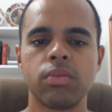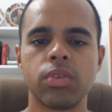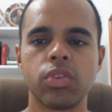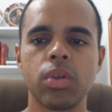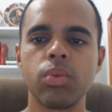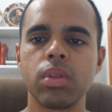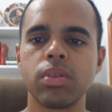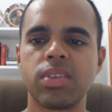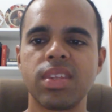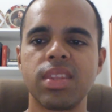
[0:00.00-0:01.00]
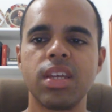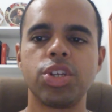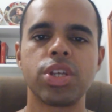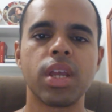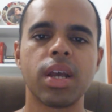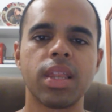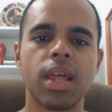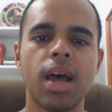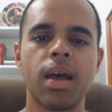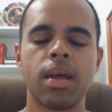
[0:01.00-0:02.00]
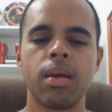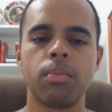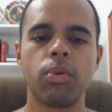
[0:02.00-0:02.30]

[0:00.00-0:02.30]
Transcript: Vocês não se deixem enganar